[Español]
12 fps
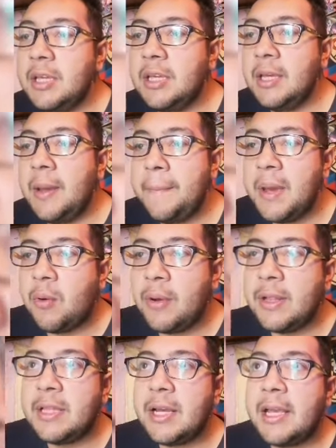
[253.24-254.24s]
y me
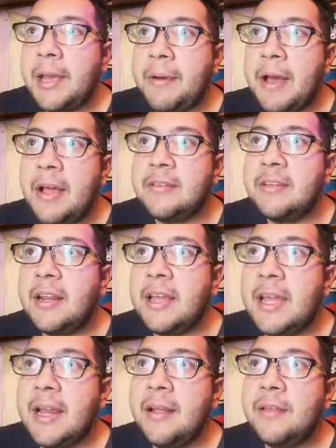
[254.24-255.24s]
cuentan que va a hacer
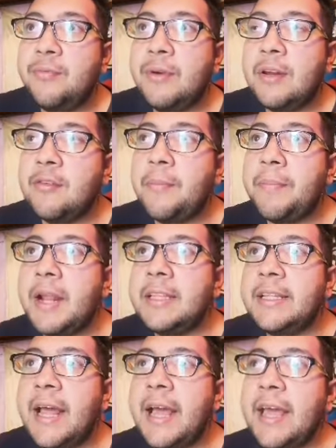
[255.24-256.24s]
el esfuerzo para
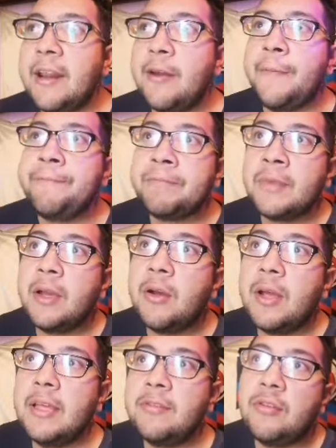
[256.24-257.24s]
traerlo
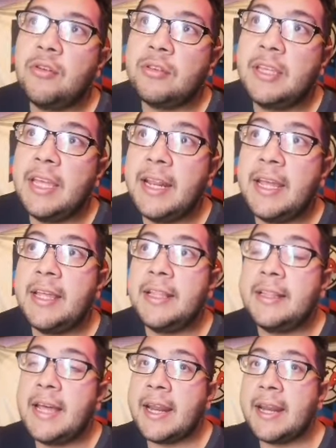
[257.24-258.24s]
eso nos quiere
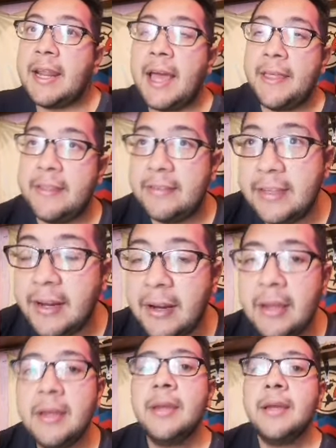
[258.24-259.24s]
dar a
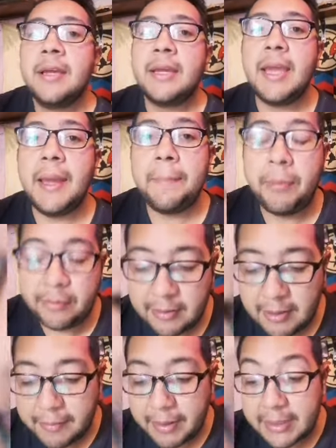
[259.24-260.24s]
decir que
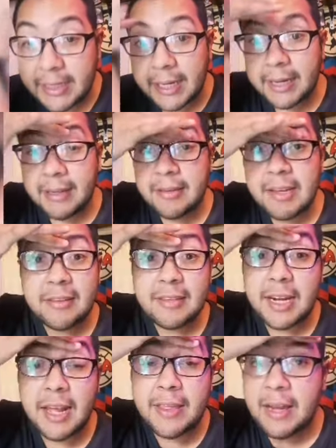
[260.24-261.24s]
posiblemente Richard
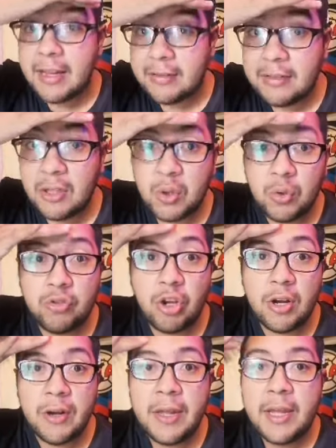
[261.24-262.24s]
salga de la
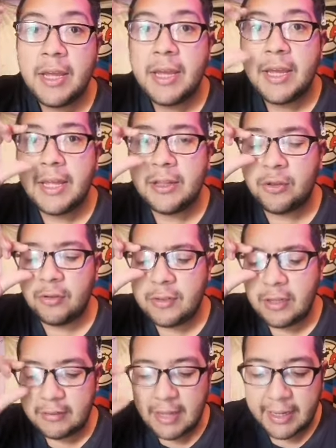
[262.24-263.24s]
institución.
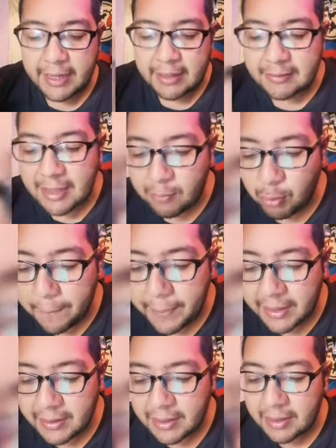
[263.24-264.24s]
Entonces hay que estar muy
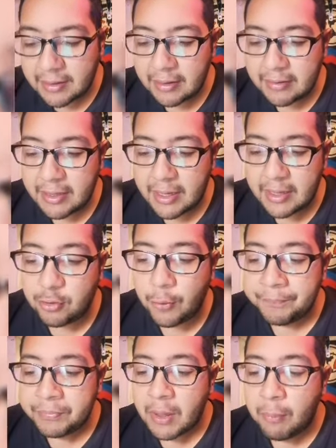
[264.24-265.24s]
pendientes de
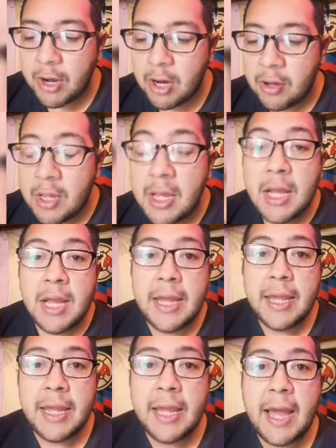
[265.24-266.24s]
eso. Bueno,
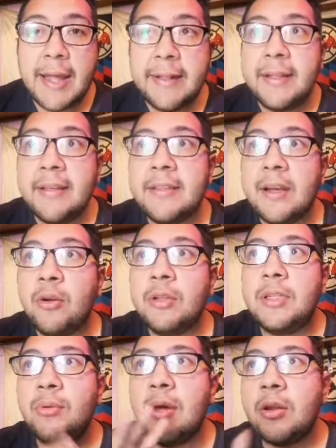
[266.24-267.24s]
eh, antes de
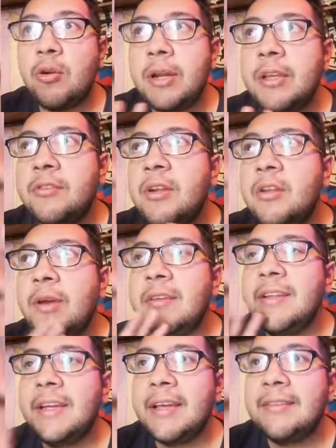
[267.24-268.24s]
continuar con eso, les voy
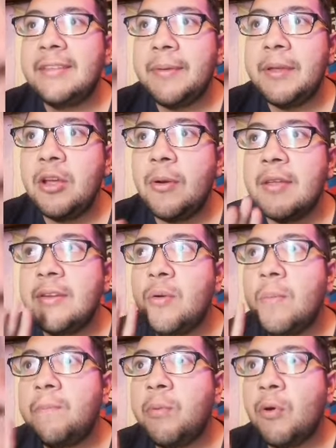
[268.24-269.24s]
a decir que este video va a ser
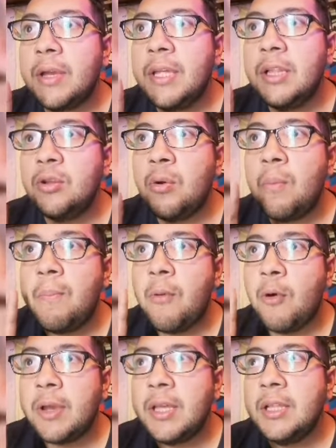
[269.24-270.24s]
un poquito, un
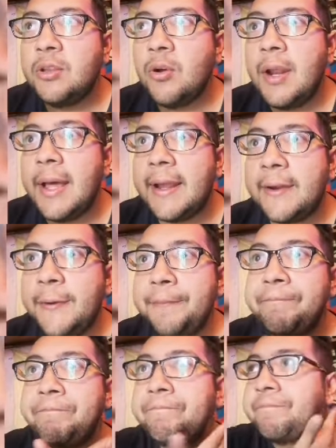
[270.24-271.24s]
poquito largo.